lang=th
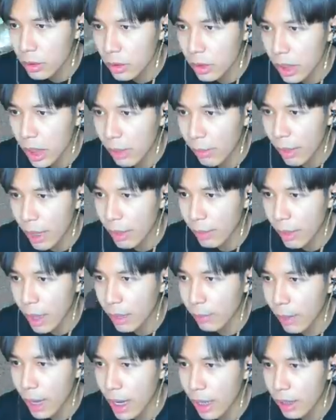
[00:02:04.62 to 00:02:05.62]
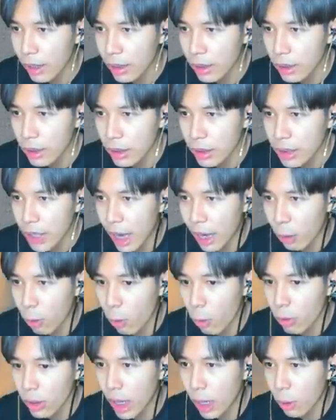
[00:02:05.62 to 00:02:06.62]
เห็นไหมเห็นไหมเห็นไหมอย่างโก
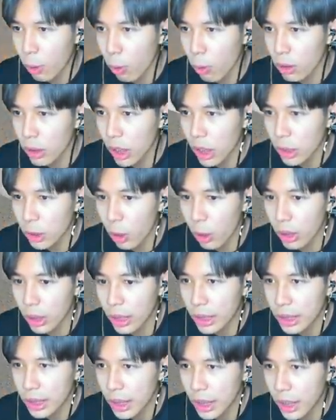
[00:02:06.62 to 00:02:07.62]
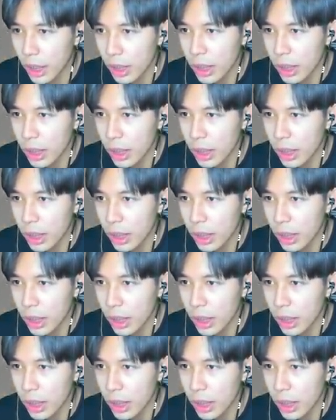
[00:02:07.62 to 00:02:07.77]
งอย่างโกงแล้วก็ต่อเลยทีนี้เออ